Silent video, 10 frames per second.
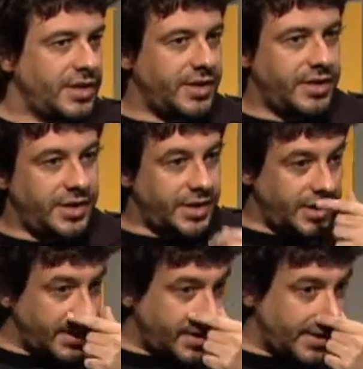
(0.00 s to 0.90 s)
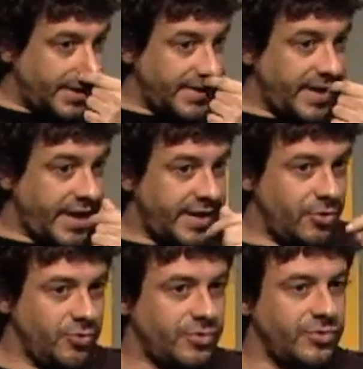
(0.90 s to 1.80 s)
Uh, e aí,
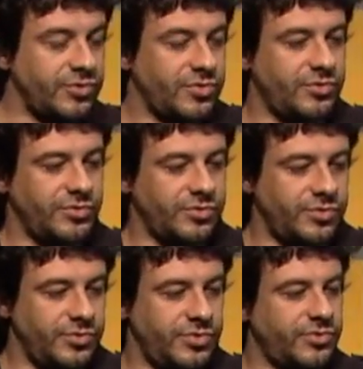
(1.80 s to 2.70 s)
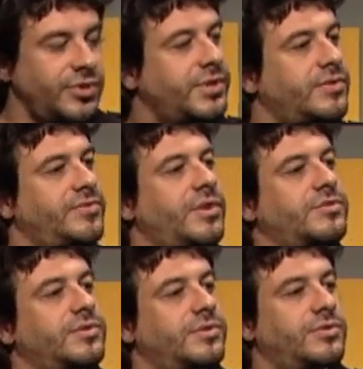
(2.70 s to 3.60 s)
nos, nos, no, nos cursos, no final
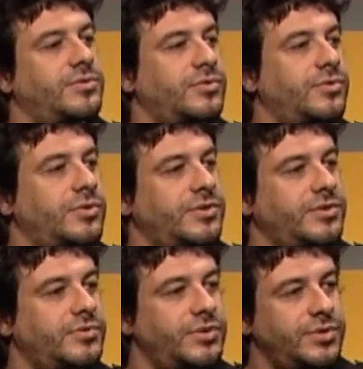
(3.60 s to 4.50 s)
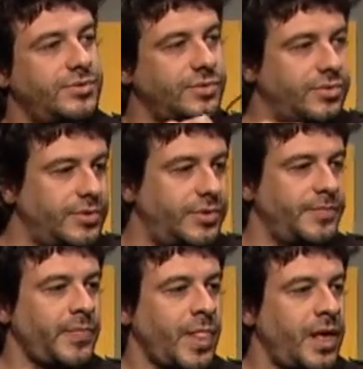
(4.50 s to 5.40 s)
do, do curso, quando
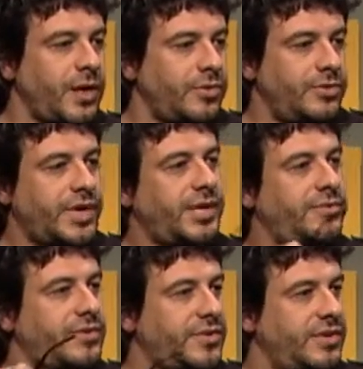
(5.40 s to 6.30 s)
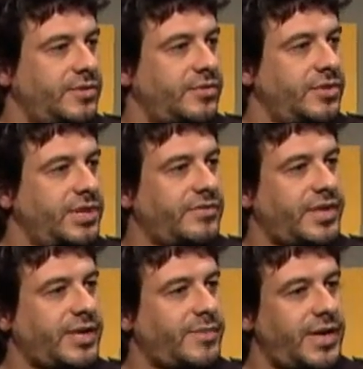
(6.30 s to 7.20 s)
quando cada um vai fazer seu curta, vai
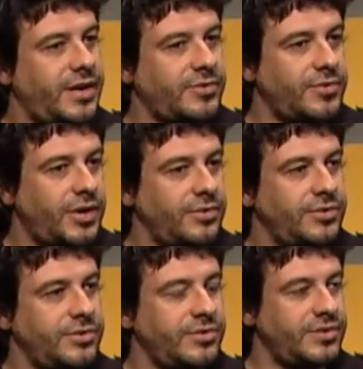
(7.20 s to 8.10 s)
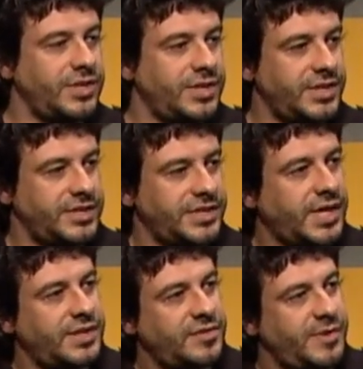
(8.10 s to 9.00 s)
trabalhar com alunos uh, de
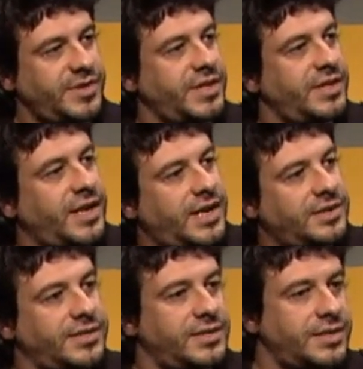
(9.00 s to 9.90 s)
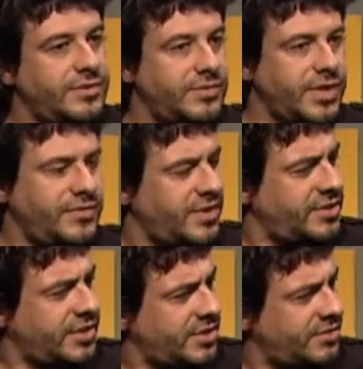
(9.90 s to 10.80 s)
cada especialidade. Então, quem fez a
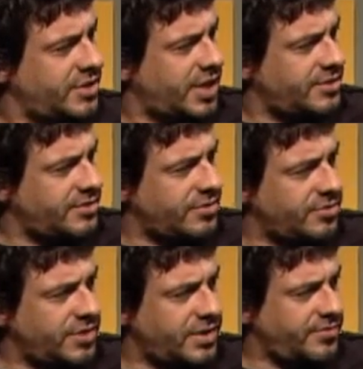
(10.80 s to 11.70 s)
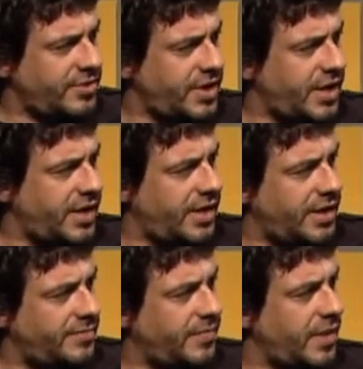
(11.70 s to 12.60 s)
direção de arte do teu curta foi
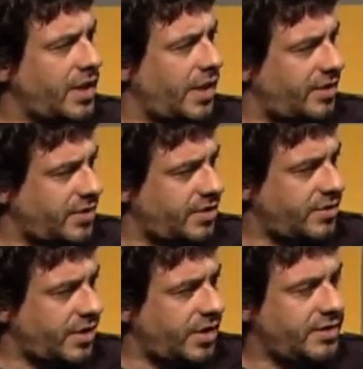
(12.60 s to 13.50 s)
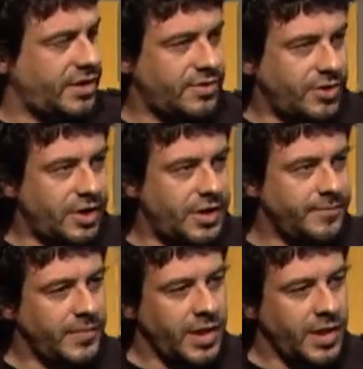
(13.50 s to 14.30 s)
a, a, a Isadora.